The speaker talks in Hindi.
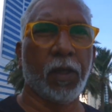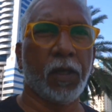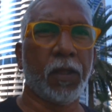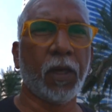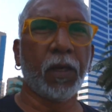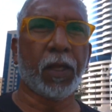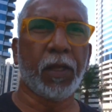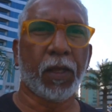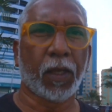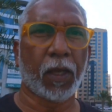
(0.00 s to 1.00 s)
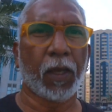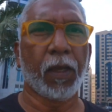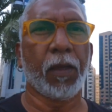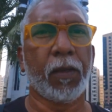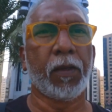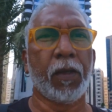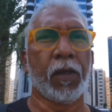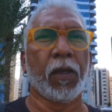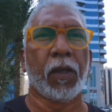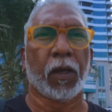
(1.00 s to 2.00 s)
इधर ठीक है
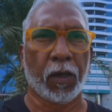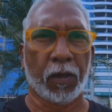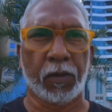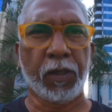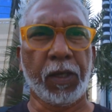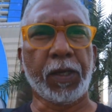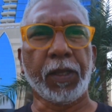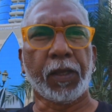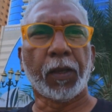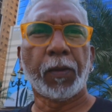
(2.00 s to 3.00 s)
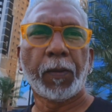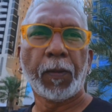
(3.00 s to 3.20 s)
हाँ ये ठीक है